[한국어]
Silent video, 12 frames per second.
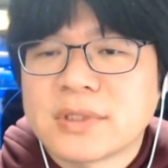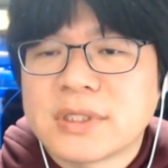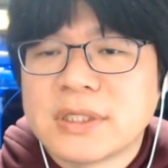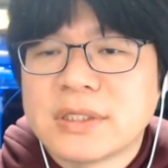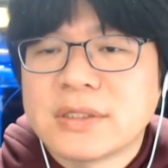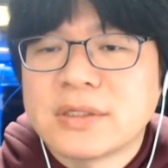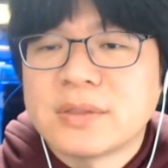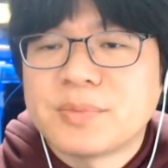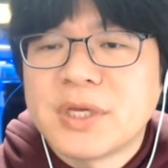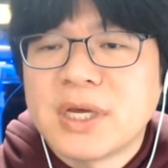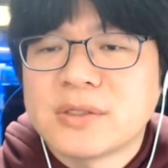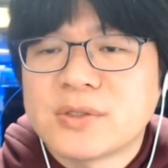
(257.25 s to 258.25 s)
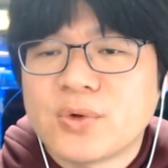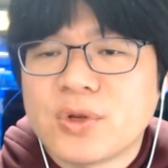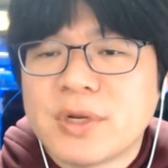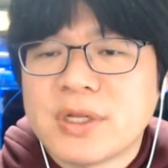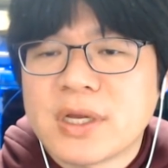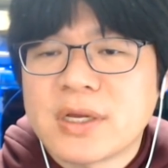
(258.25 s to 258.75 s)
그 비하인드
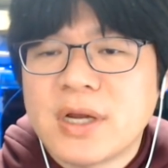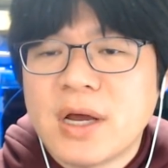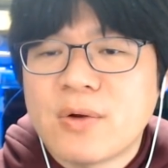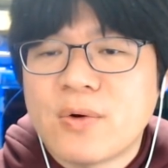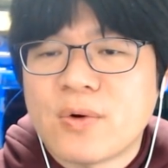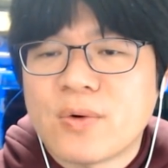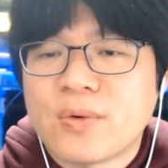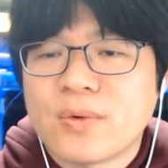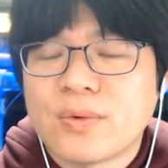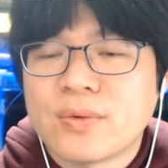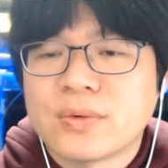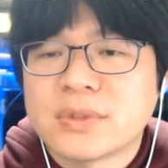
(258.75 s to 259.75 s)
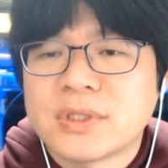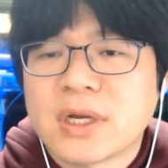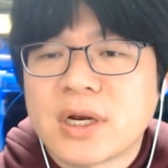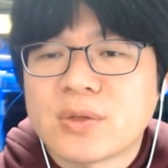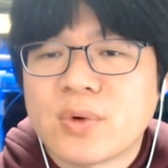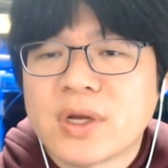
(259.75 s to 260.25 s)
스토리만 얘기를 하고
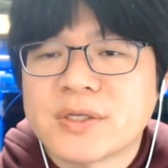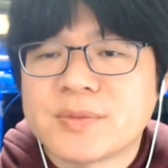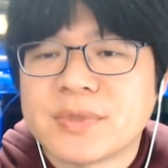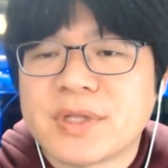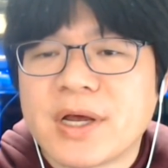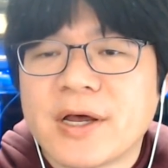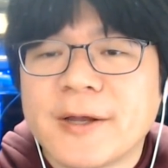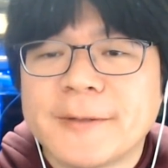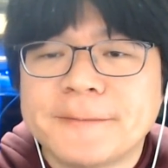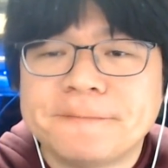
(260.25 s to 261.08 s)
진행을 하도록 하겠습니다